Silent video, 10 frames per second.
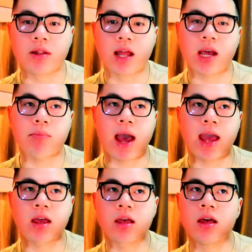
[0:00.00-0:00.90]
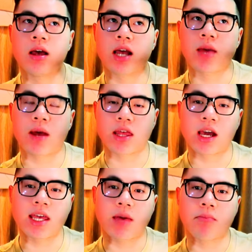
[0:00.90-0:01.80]
để các bạn khi mà những
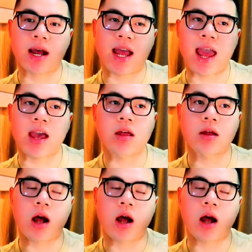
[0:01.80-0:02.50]
cái dịp mà khác á,